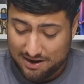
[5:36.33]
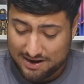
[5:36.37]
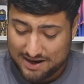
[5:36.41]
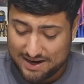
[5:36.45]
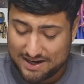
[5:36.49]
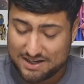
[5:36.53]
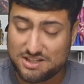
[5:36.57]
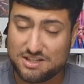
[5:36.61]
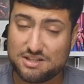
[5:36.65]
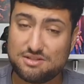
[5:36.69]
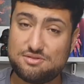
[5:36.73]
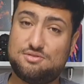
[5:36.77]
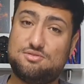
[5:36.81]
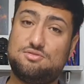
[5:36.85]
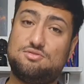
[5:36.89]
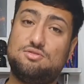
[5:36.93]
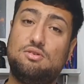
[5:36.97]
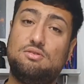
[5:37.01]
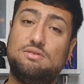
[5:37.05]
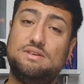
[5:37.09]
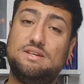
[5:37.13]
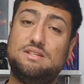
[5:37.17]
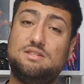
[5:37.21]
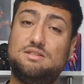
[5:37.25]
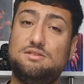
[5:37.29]
uma caixinha de
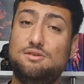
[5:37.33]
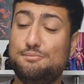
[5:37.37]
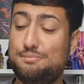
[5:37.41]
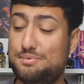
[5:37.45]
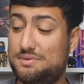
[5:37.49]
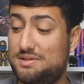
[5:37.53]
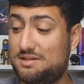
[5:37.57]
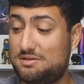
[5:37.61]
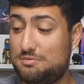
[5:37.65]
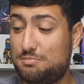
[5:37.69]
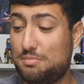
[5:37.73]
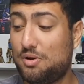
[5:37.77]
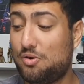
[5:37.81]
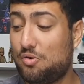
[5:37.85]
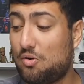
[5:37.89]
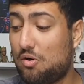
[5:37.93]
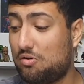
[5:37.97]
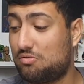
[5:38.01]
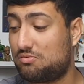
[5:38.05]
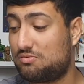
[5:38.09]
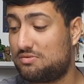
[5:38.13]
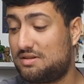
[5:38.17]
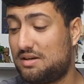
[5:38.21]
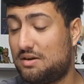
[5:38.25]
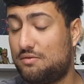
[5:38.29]
som a gente não precisa de
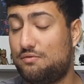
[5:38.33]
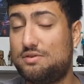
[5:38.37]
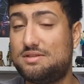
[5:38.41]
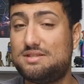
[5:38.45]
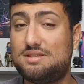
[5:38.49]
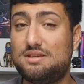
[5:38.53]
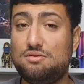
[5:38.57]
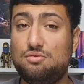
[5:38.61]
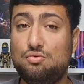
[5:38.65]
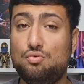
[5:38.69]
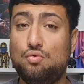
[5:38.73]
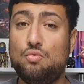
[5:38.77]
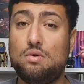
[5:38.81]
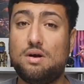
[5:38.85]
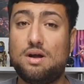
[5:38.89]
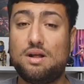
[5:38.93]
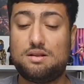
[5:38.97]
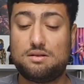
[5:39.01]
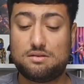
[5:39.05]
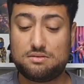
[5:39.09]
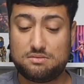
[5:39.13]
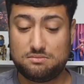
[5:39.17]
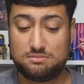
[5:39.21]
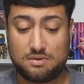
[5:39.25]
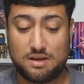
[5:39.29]
manual. não sei que você nunca
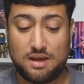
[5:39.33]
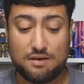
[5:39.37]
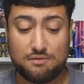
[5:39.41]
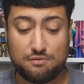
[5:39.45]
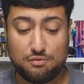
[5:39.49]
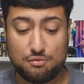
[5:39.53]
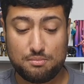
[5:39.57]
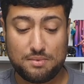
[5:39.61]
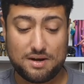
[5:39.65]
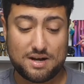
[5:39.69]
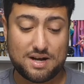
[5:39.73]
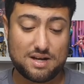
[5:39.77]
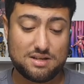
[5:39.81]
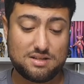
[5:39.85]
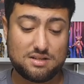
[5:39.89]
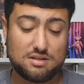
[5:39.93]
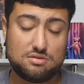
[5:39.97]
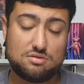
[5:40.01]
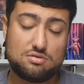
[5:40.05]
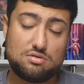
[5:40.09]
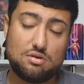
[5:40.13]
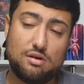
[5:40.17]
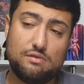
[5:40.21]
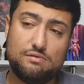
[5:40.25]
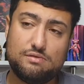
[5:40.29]
teve uma caixinha
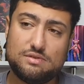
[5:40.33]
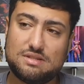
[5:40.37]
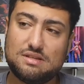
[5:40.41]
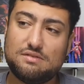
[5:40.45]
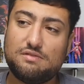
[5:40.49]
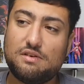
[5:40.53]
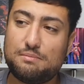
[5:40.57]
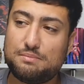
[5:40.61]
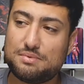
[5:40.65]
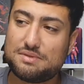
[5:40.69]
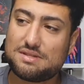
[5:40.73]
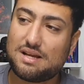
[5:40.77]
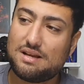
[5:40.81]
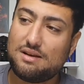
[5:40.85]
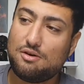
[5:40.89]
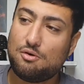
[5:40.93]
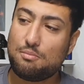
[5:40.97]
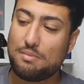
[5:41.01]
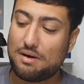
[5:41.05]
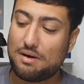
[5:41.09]
de som e você vai precisar ler o